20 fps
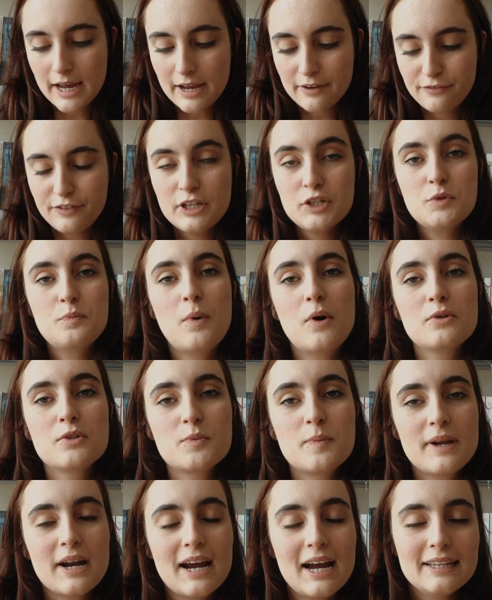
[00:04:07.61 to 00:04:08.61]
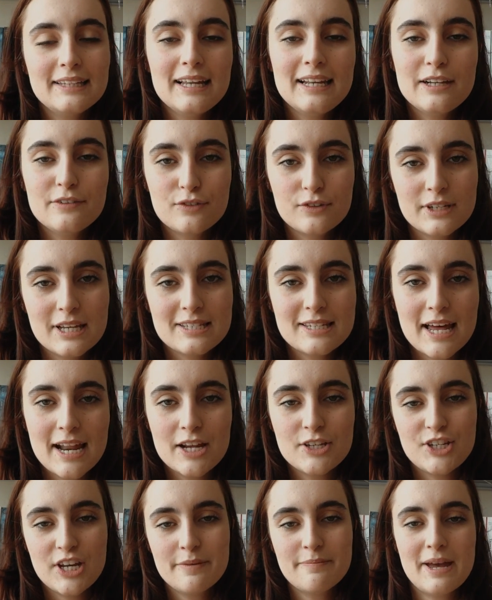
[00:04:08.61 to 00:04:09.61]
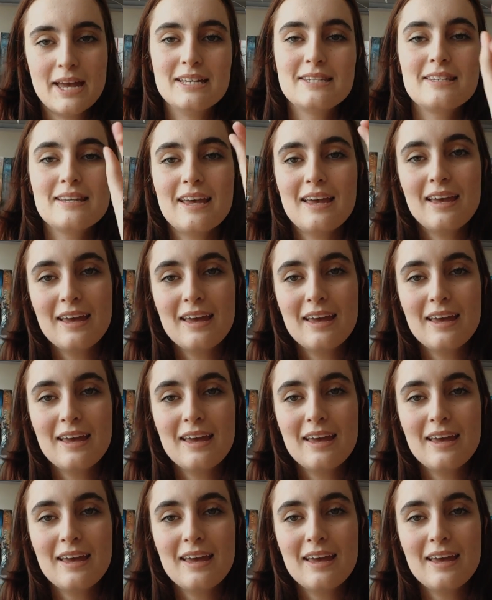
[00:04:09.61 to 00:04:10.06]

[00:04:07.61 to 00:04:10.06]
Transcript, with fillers: É 20 pontos para cada livro da Sarah J. Maas.